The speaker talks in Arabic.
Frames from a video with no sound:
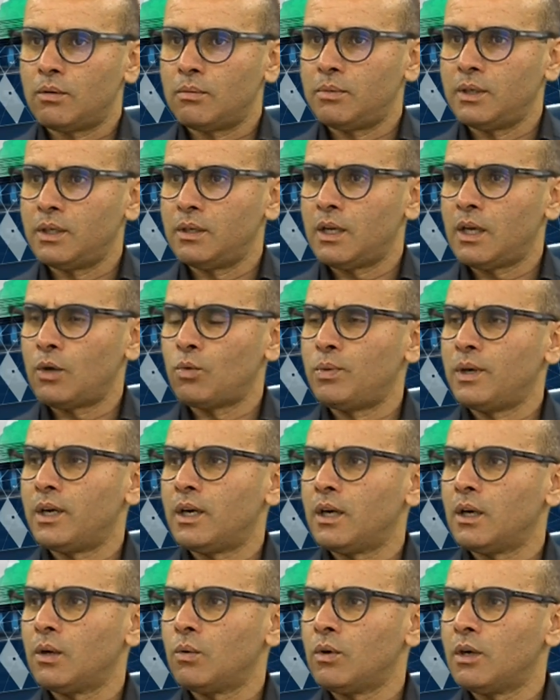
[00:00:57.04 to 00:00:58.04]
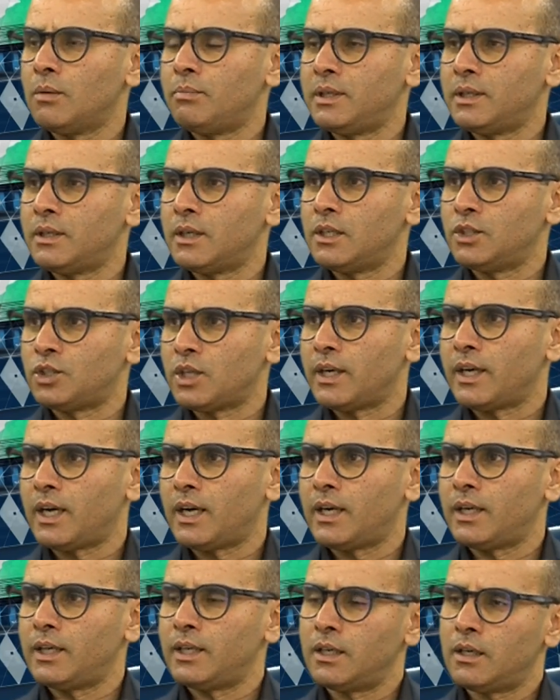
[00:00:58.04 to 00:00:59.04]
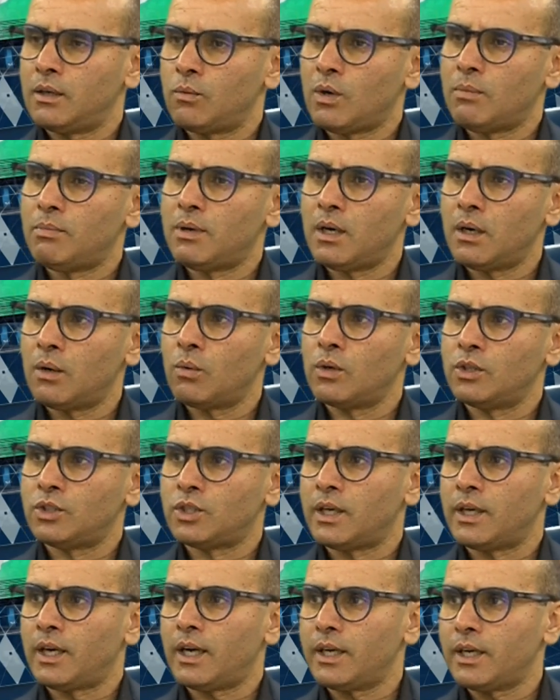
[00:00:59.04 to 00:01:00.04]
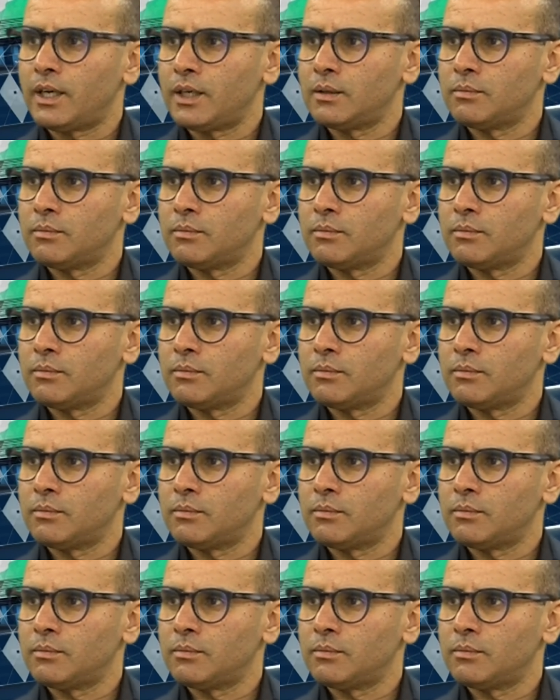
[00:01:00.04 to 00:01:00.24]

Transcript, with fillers: بين الاوبئه وبين الجائحه يعني الوباء والجائحه